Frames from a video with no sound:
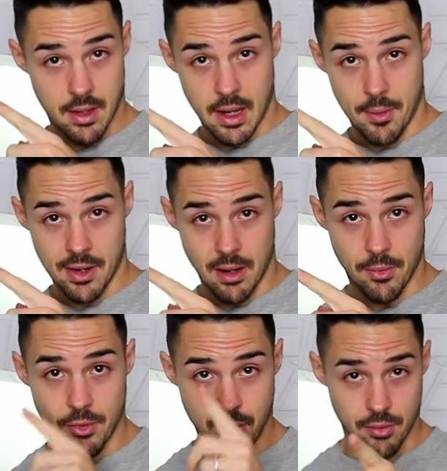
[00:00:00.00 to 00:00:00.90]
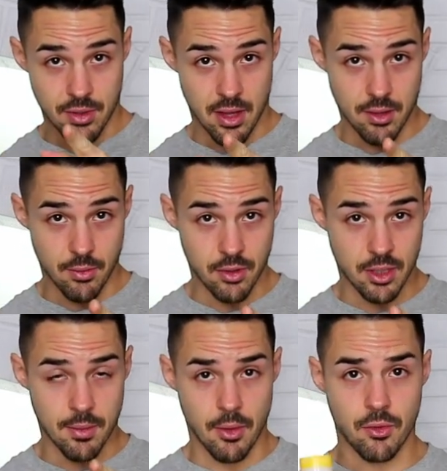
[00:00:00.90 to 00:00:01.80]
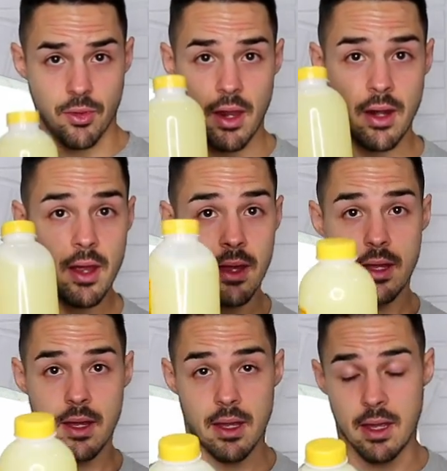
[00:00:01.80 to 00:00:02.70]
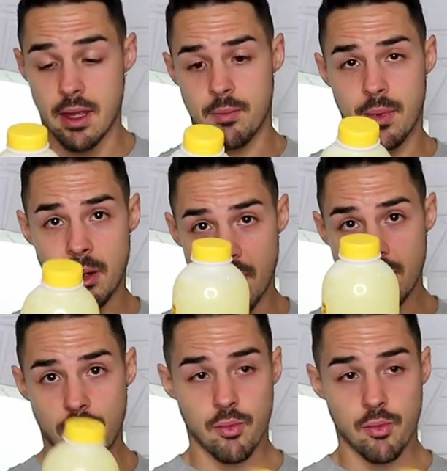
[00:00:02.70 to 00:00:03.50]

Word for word: Ir a ver el bollo, te aseguro que te va a gustar y mil más que